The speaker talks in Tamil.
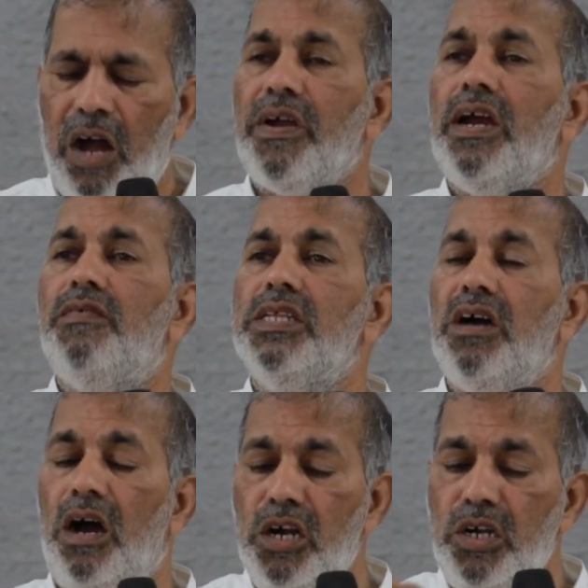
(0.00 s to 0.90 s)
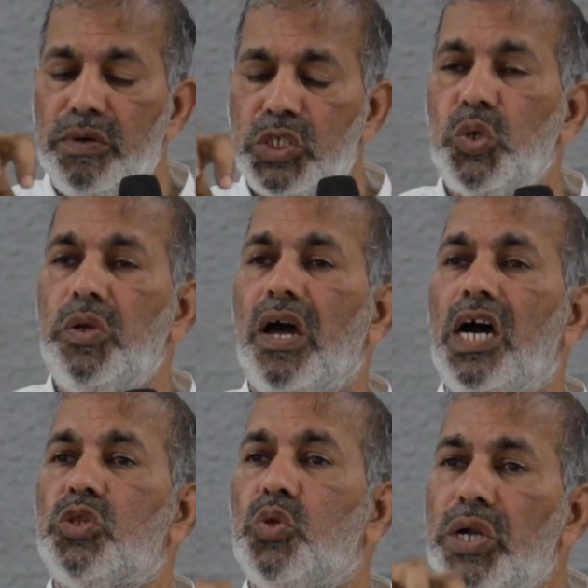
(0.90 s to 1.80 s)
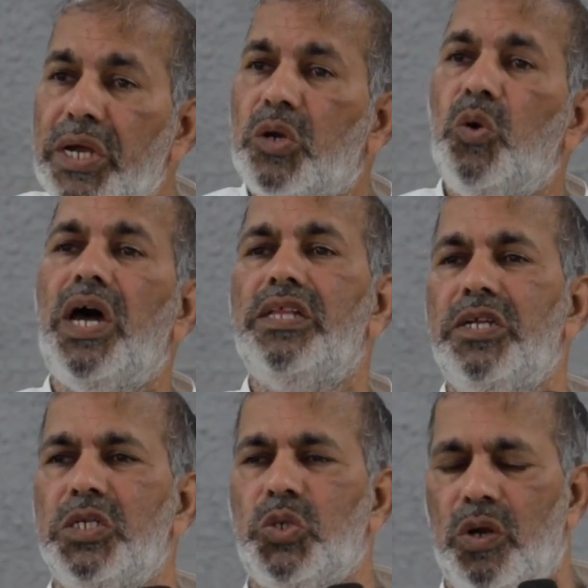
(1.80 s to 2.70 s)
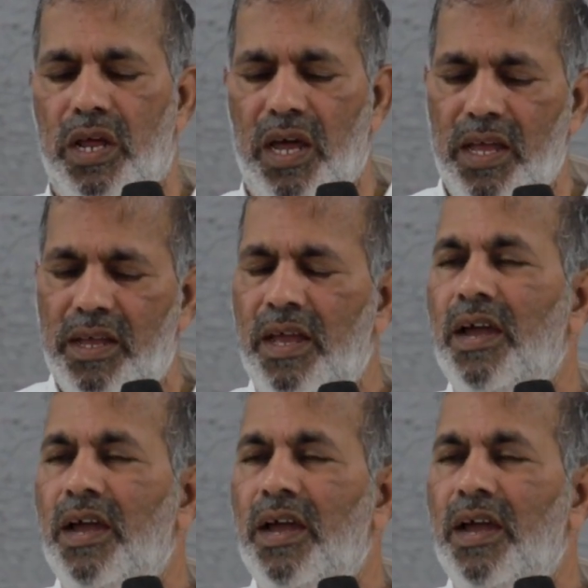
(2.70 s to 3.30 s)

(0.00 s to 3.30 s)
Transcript: அவர்கள் வந்து ஆண்டவர் சொன்னார் அதை தொடக்கூடாது என்று சொன்னால்